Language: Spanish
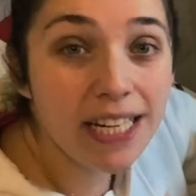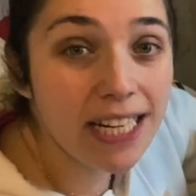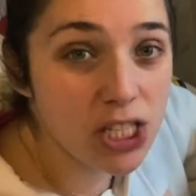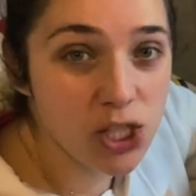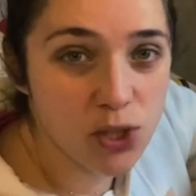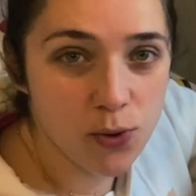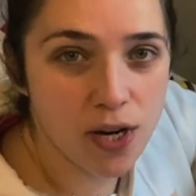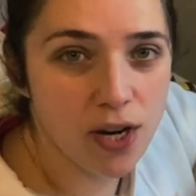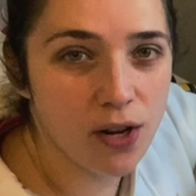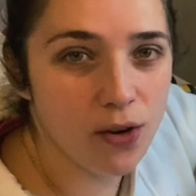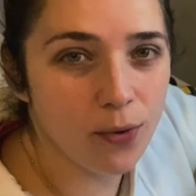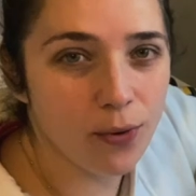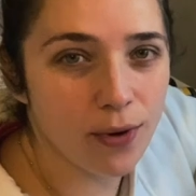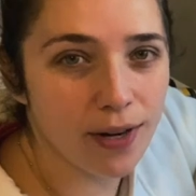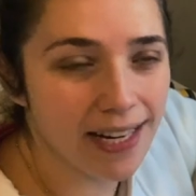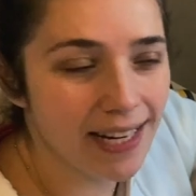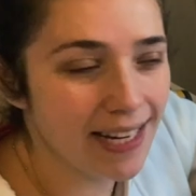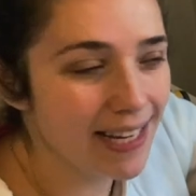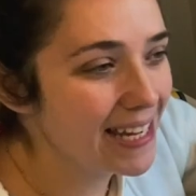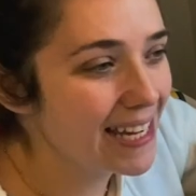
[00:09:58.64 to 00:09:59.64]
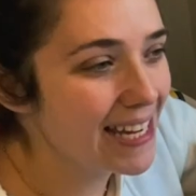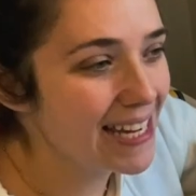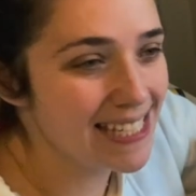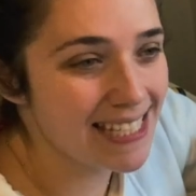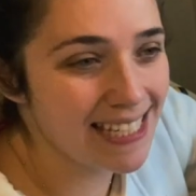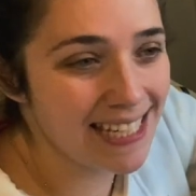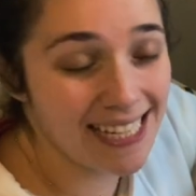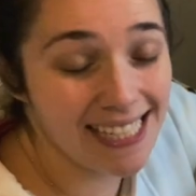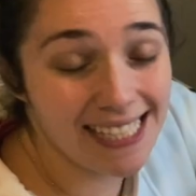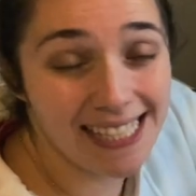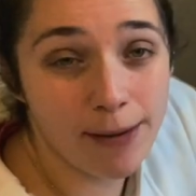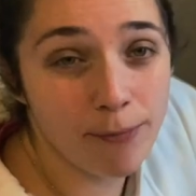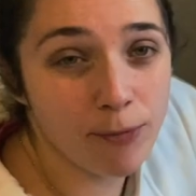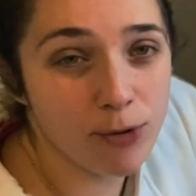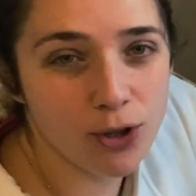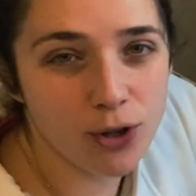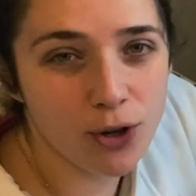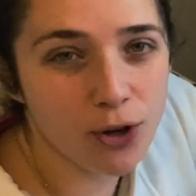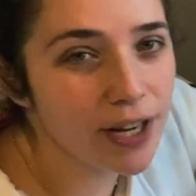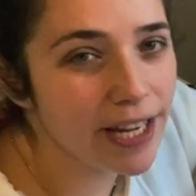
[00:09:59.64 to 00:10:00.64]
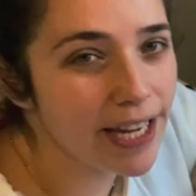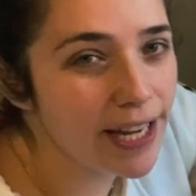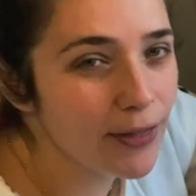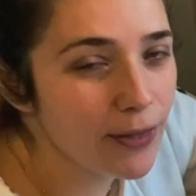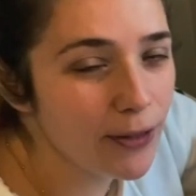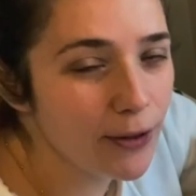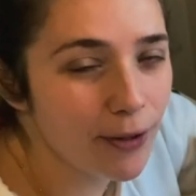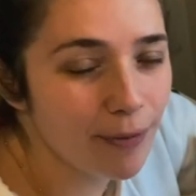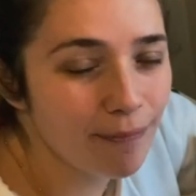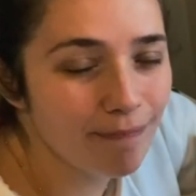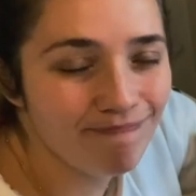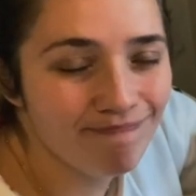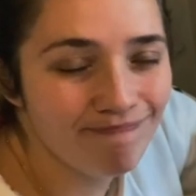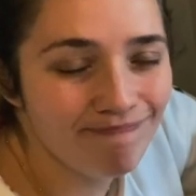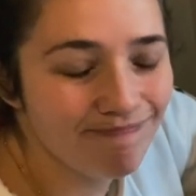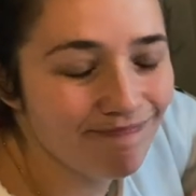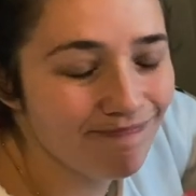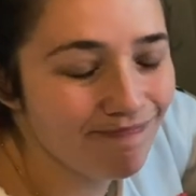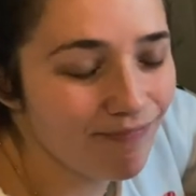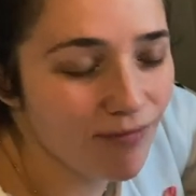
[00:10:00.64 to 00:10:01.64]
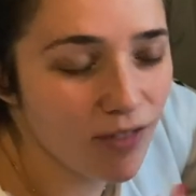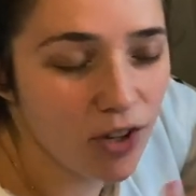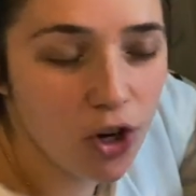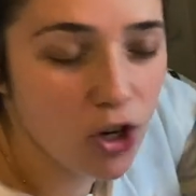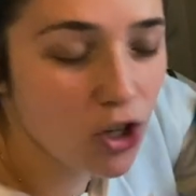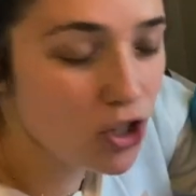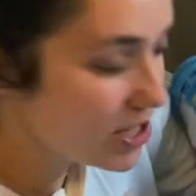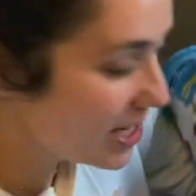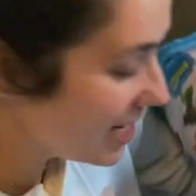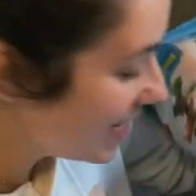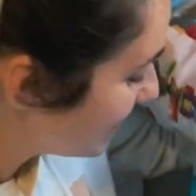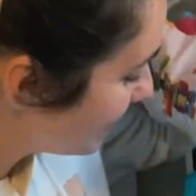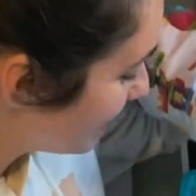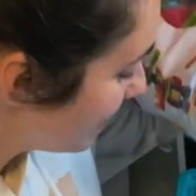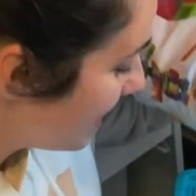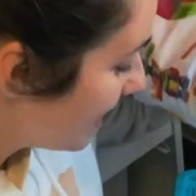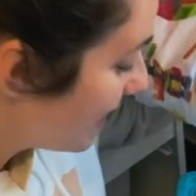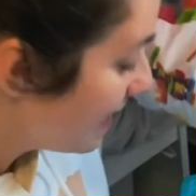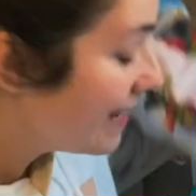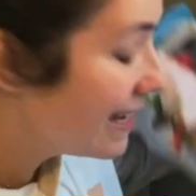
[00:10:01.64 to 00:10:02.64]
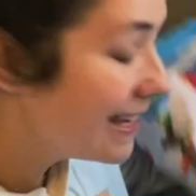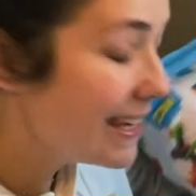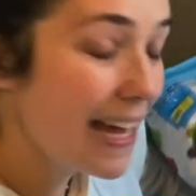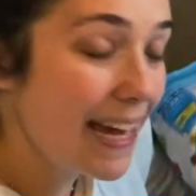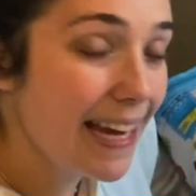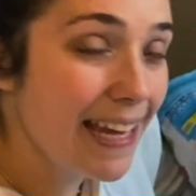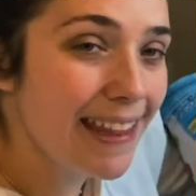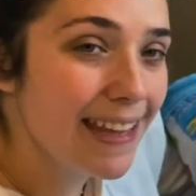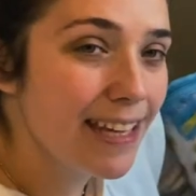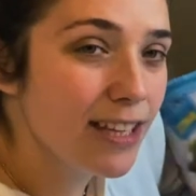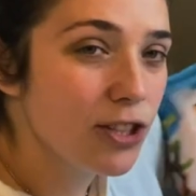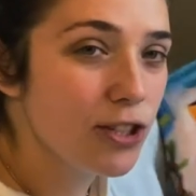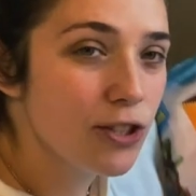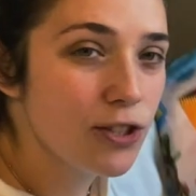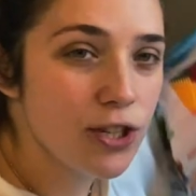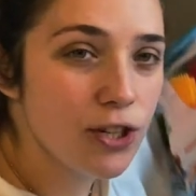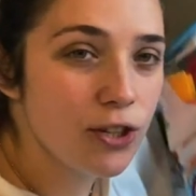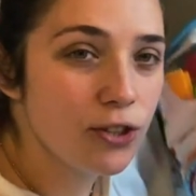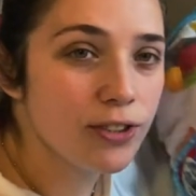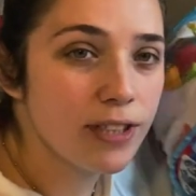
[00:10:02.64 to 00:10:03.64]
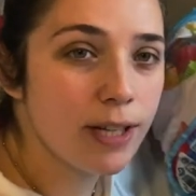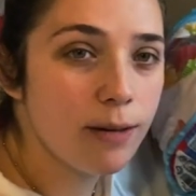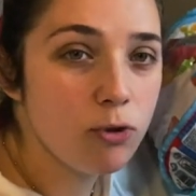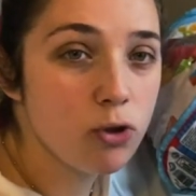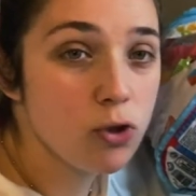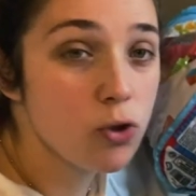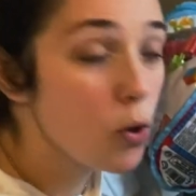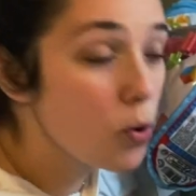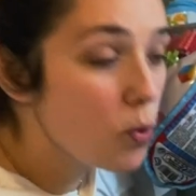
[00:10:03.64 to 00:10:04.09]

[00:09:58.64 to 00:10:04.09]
que suele ocurrir y es que estamos cogiendo mm, coches y aquí dentro nos encontramos con